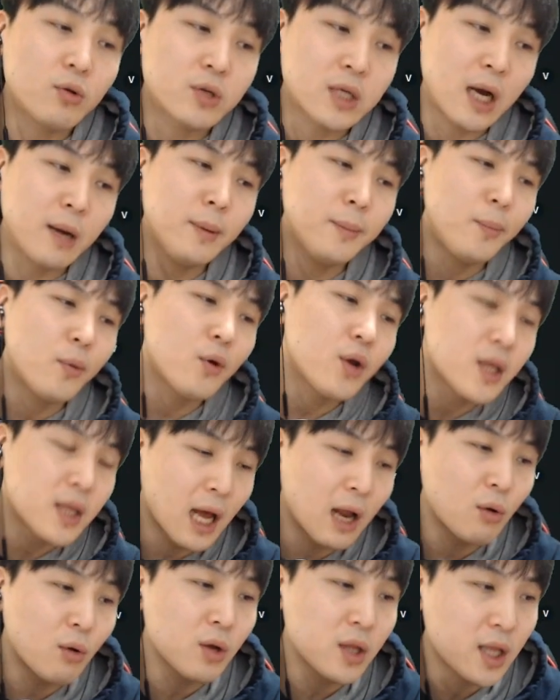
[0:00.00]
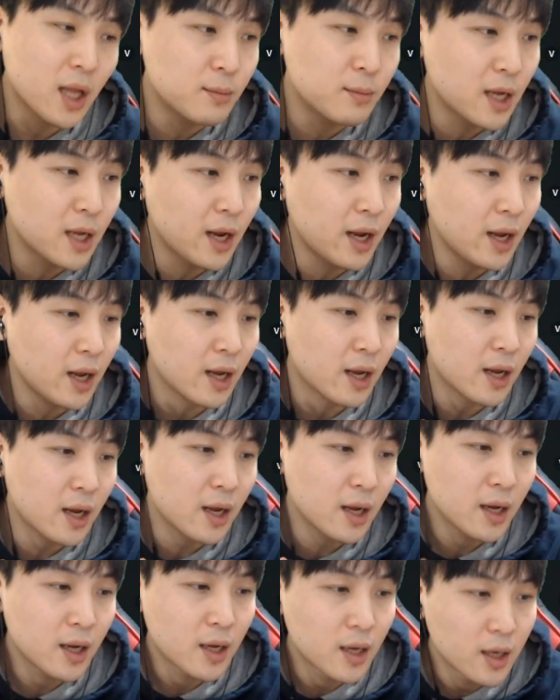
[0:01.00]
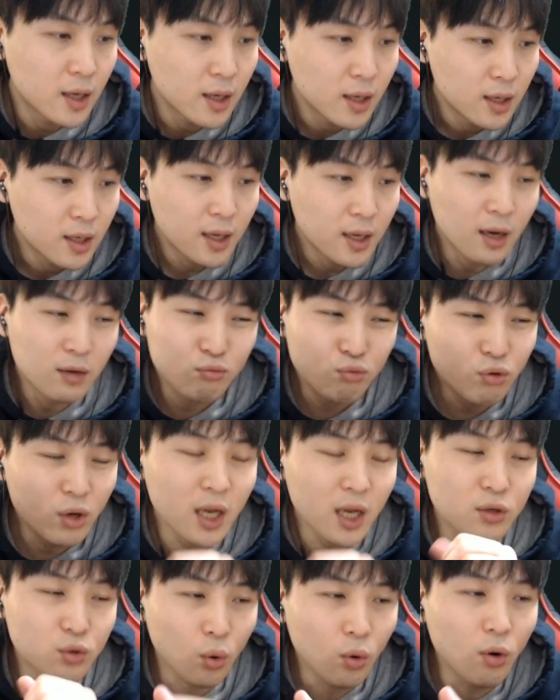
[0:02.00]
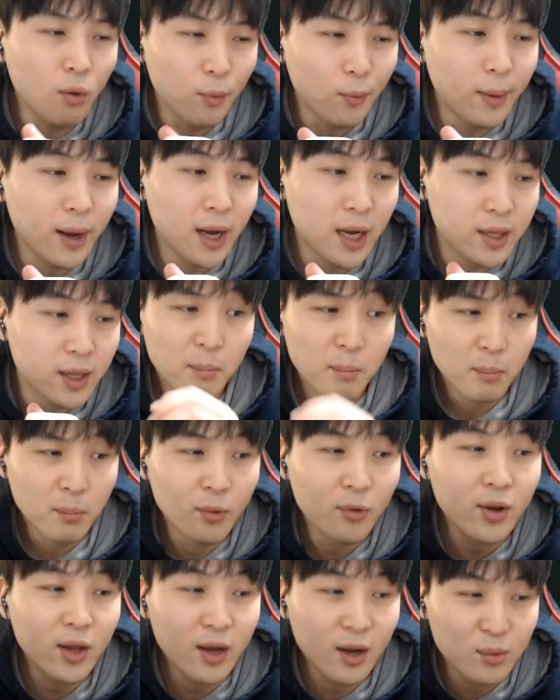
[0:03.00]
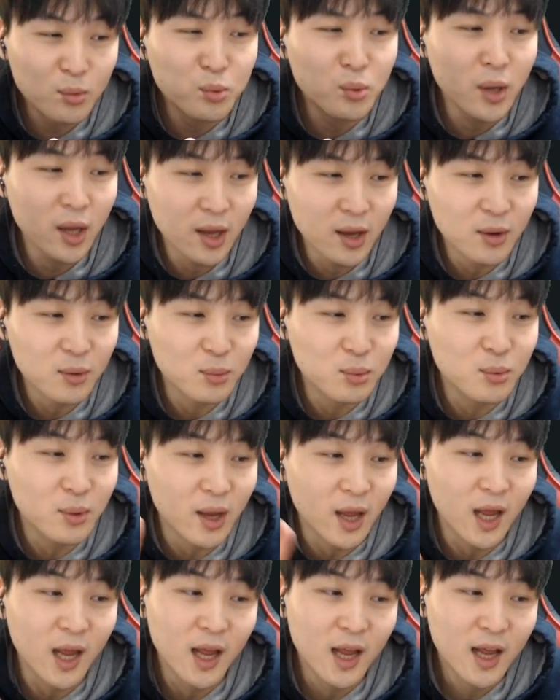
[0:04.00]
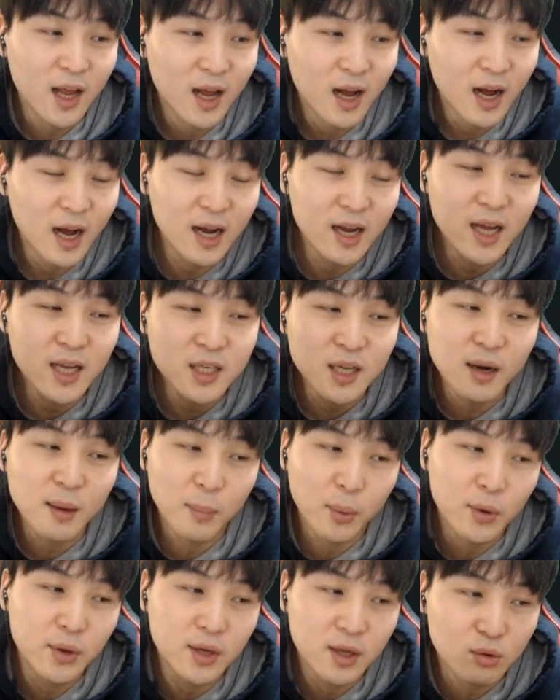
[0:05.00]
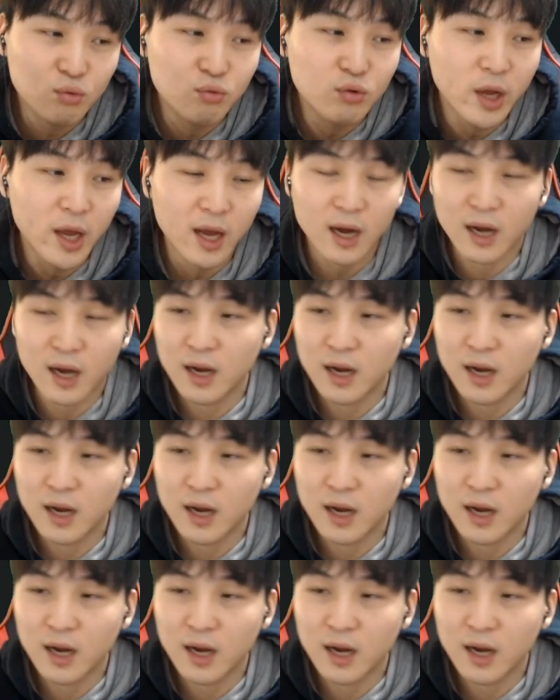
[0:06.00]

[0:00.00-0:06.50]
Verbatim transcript: 장비 뽑기 따로기 때문에 그냥 두개다 좋은 거 뽑아야 돼. 뽑기가 두 개예요, 두 개. 한 개처럼 보이는데 두 개야.